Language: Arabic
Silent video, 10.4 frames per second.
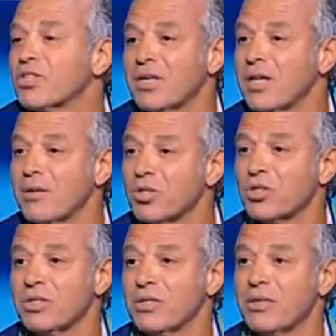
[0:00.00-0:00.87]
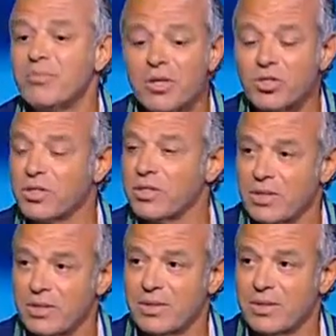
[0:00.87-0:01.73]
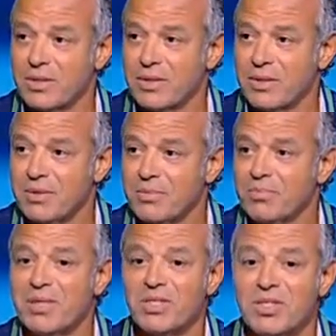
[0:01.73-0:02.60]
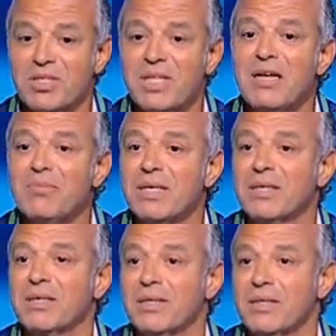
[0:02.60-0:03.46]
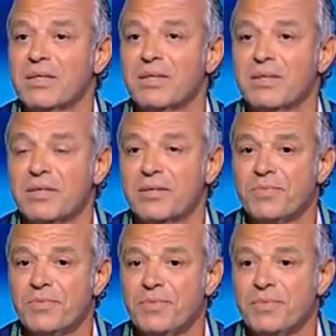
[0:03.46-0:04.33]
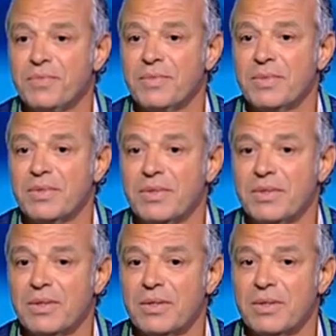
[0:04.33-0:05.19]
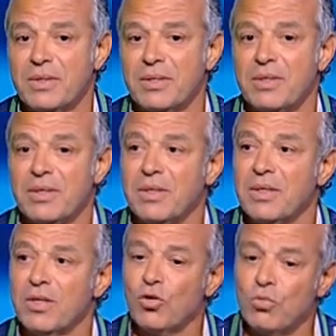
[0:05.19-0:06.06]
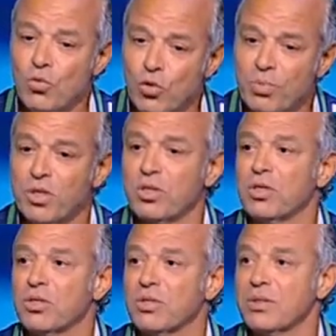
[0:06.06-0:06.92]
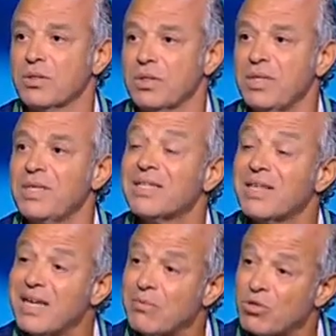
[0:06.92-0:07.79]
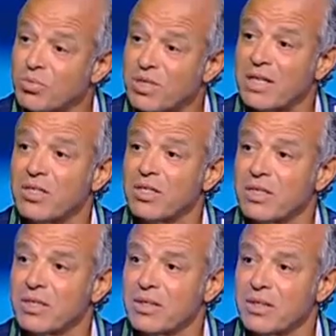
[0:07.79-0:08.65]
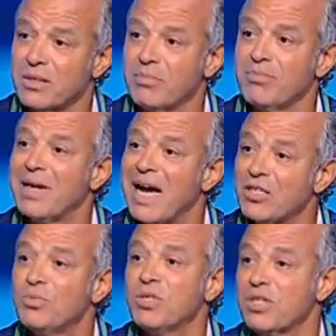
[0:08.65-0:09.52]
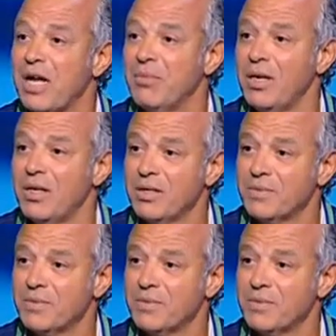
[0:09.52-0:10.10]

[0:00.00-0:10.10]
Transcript: عشان انا مصري المصري مم. المصري بس دايما آه آه الجمهور الجمهور بيضغط النتائج مش مساعداك محدش بيستحمل